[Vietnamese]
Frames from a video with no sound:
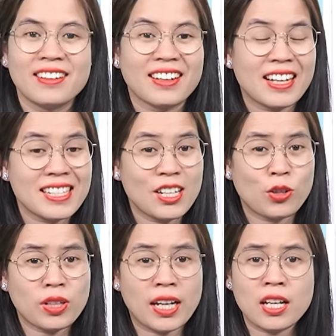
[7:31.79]
các anh chị
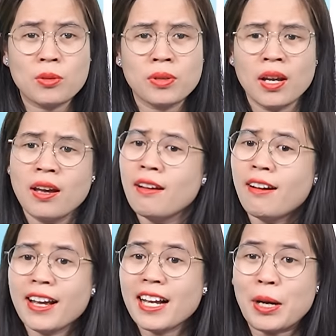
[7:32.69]
có thấy không
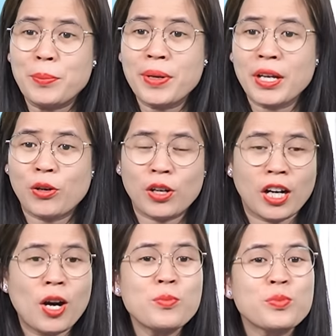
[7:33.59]
ngay cả mình còn
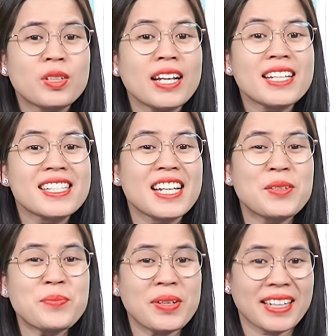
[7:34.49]
không thích
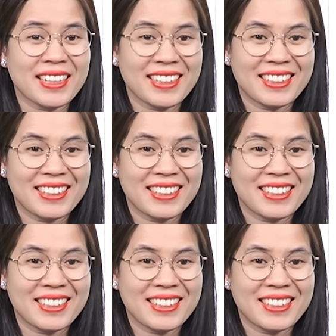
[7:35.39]
chính mình